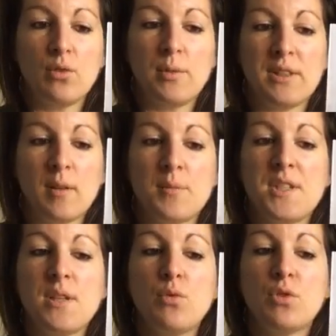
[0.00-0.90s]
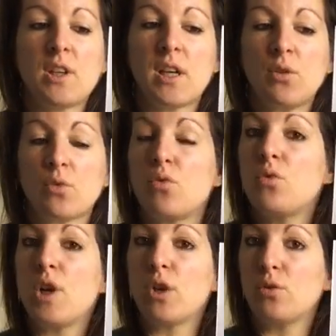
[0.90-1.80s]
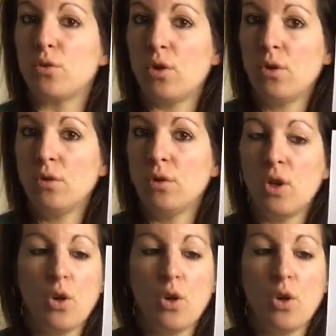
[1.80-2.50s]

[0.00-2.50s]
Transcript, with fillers: de mettre un petit coup de crayon de couleur dedans